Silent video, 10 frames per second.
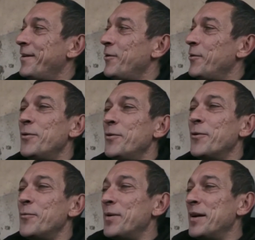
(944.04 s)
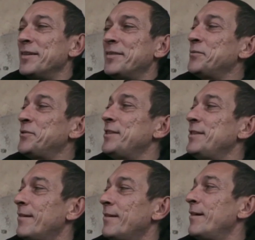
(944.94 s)
le, repas des
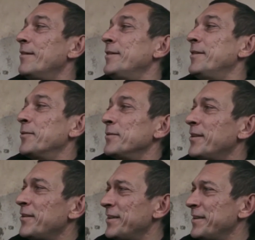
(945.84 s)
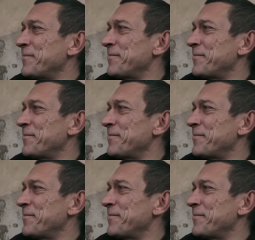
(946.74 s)
sushis. Ah, on était contents. Hein.